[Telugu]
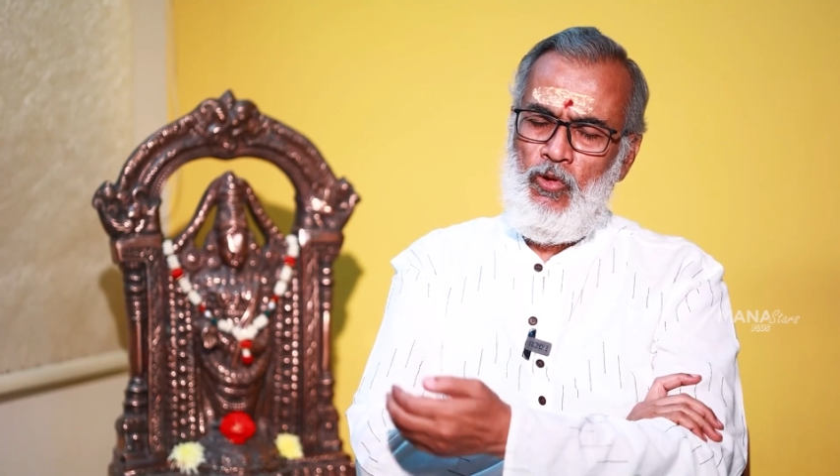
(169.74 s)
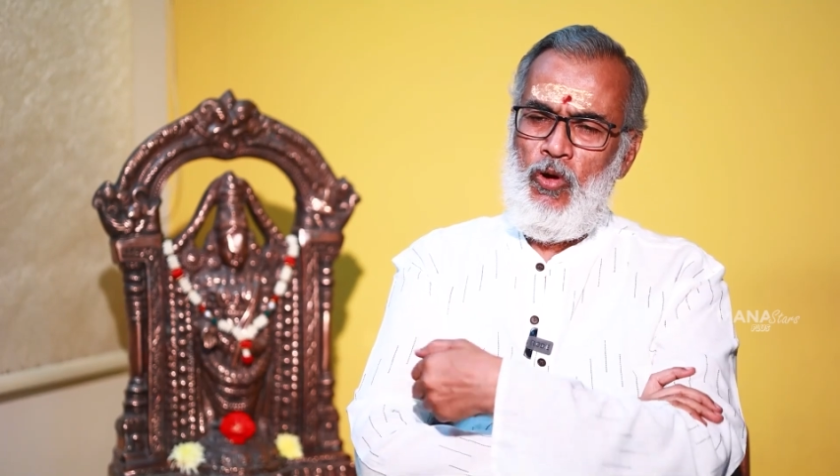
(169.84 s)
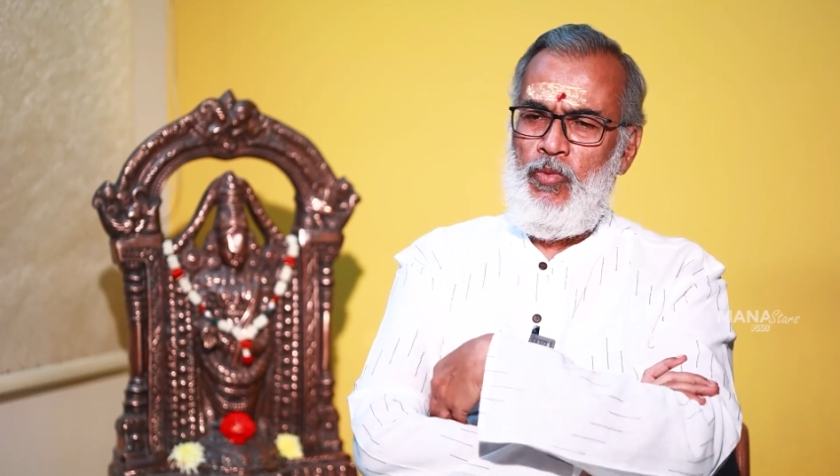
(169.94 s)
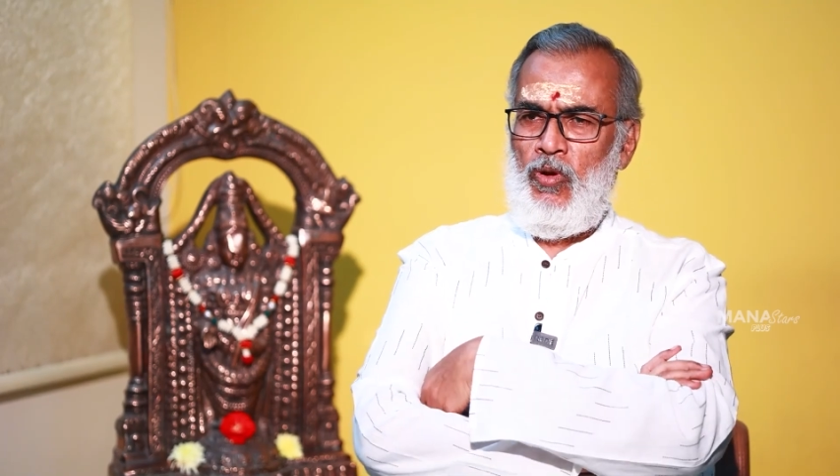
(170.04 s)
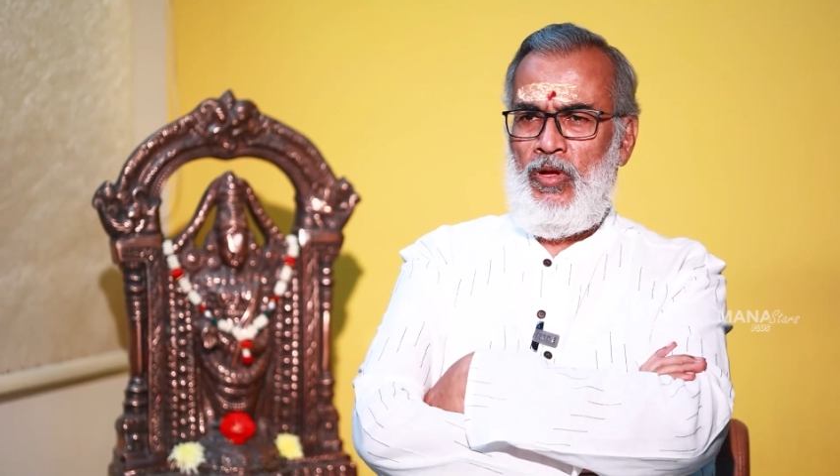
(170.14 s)

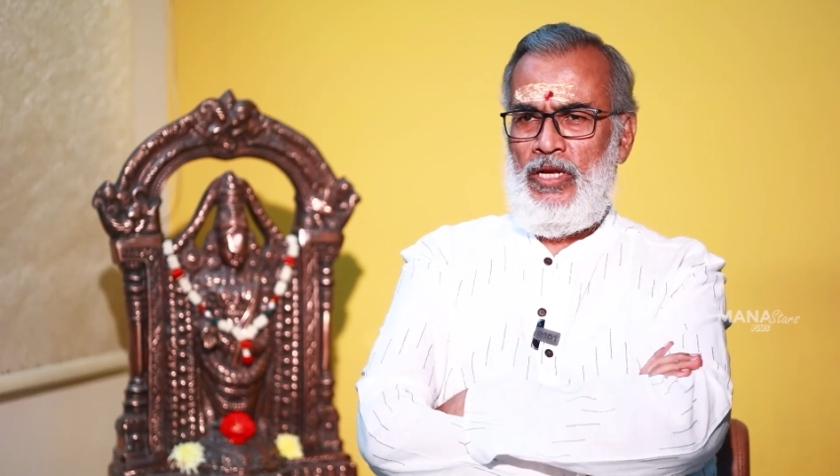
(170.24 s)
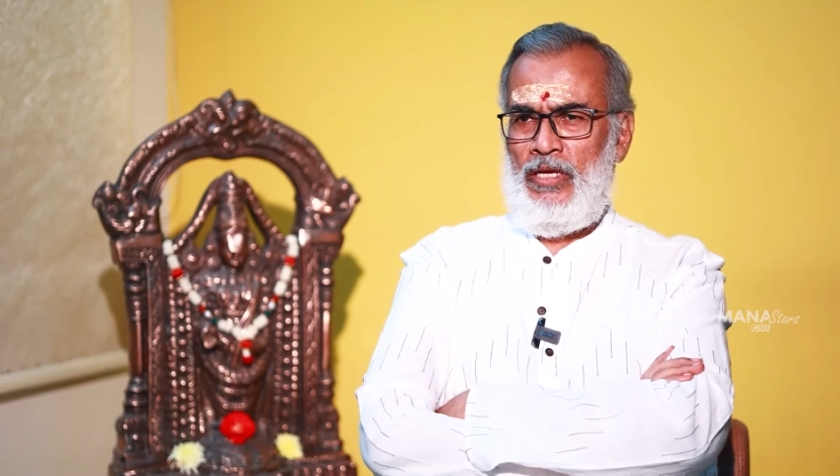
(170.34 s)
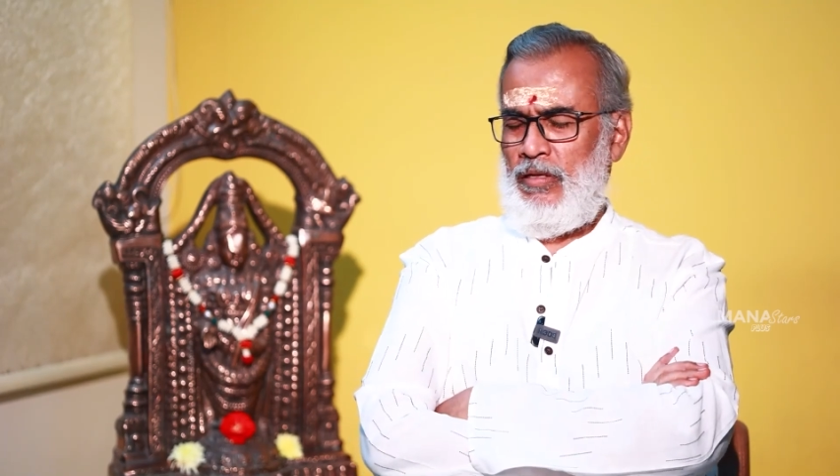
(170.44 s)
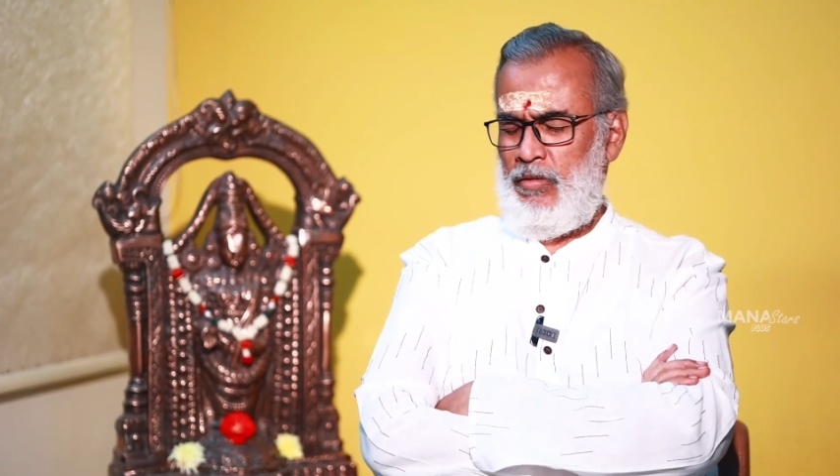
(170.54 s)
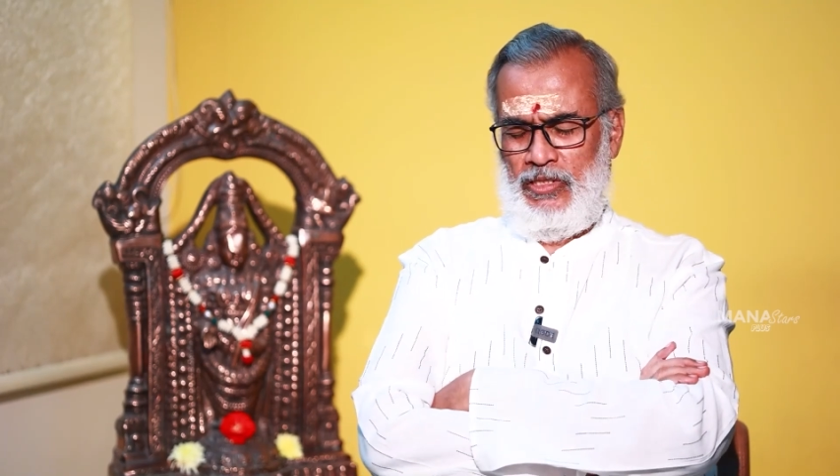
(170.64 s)
గోప్రో అని
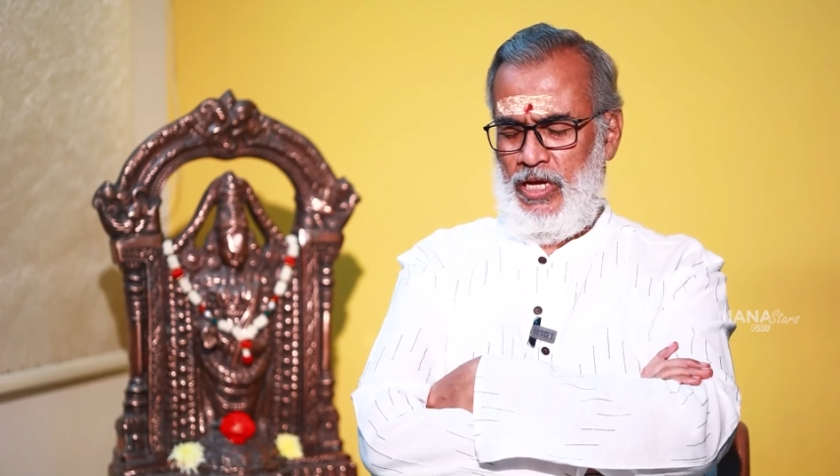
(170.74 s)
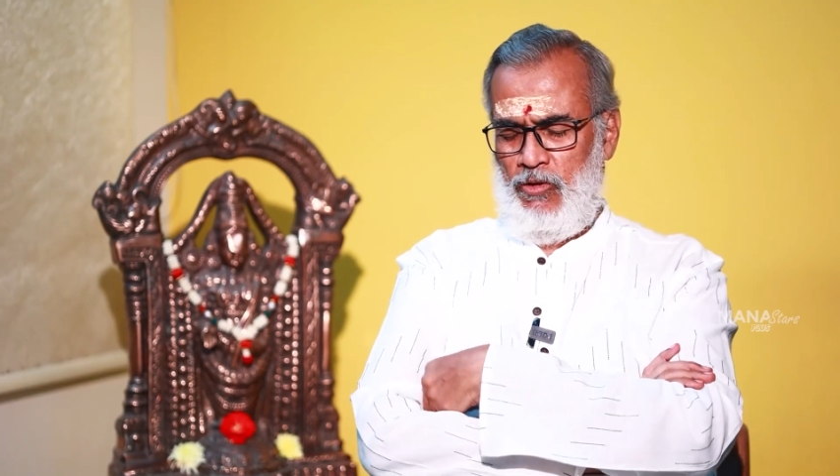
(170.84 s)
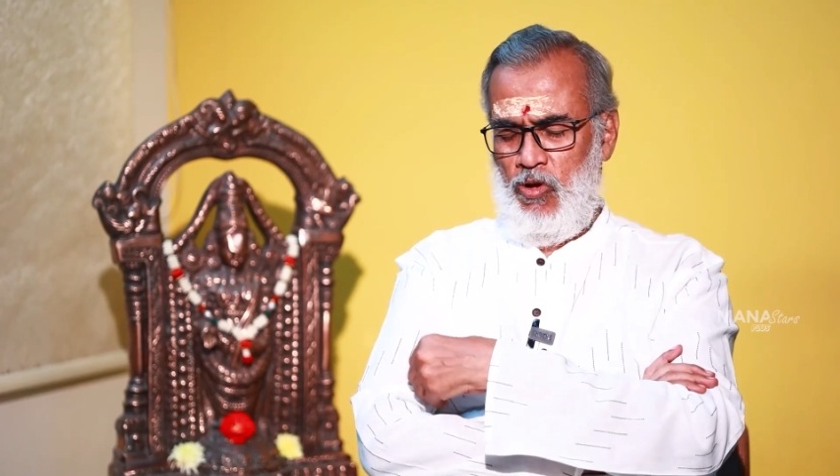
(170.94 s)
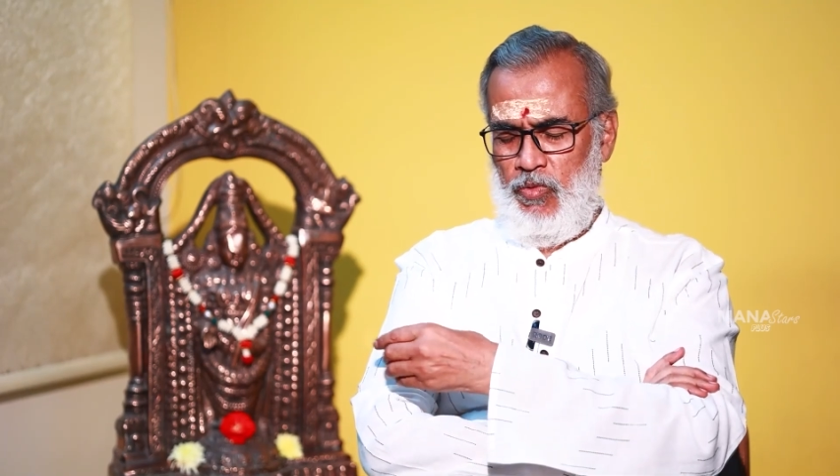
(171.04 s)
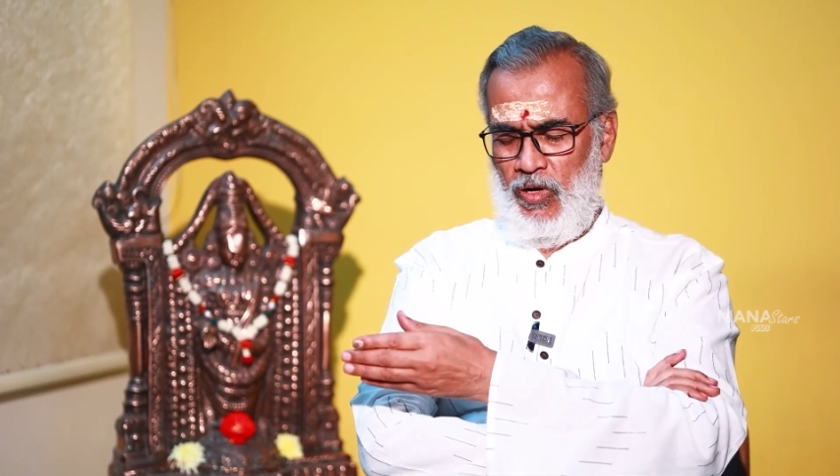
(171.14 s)
సారీ
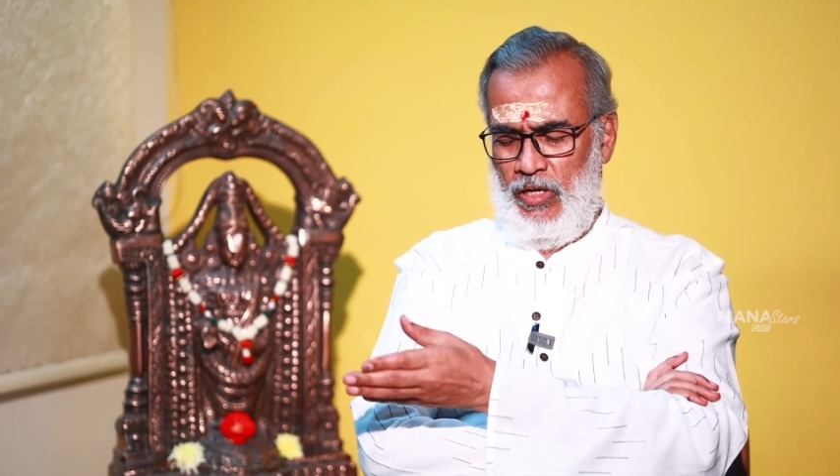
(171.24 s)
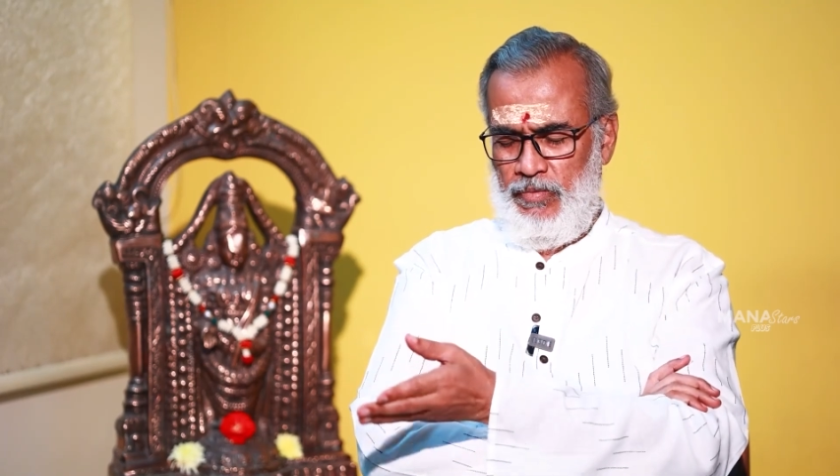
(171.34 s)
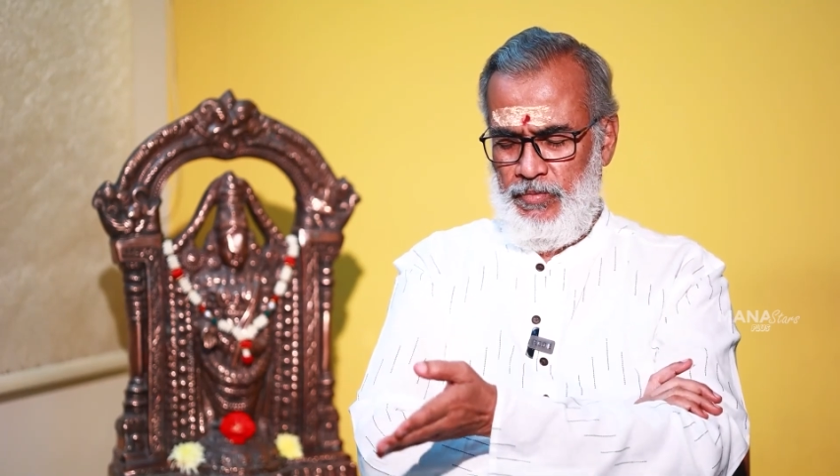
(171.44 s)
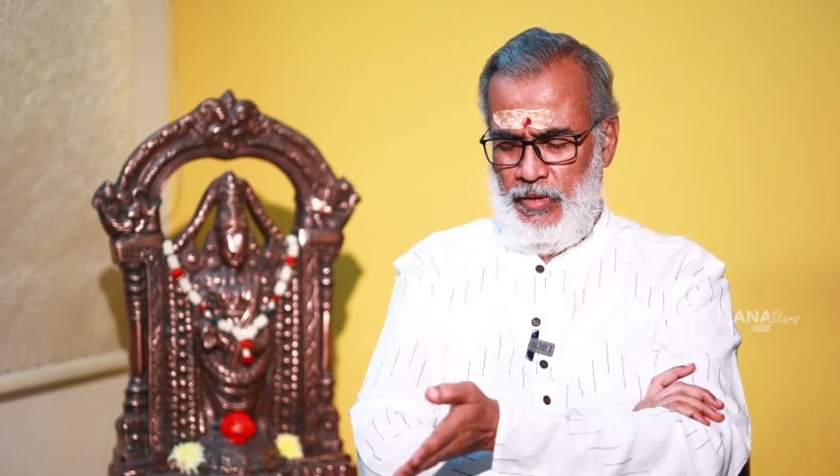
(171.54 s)
గోప్రో కాదు